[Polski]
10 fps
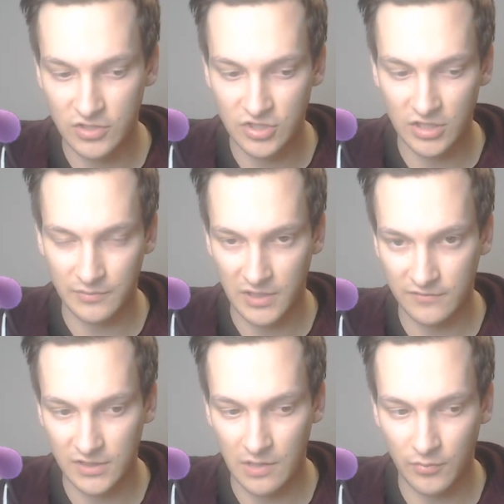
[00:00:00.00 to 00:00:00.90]
że
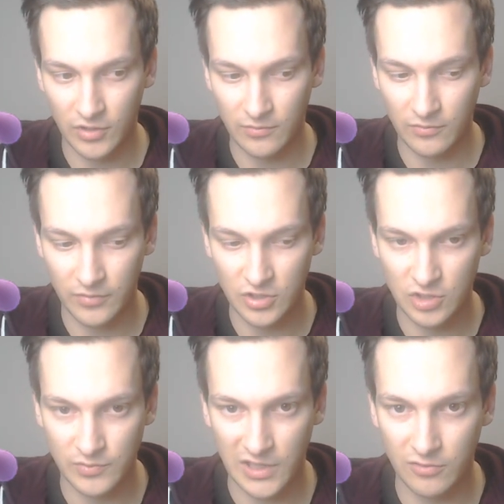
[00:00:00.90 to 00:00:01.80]
naprawdę ten Pokémon będzie
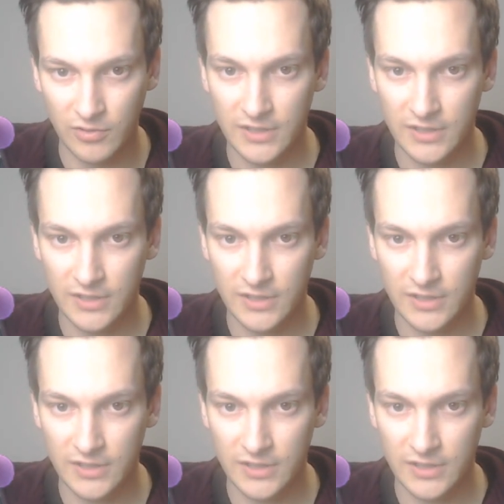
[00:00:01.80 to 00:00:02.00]
miał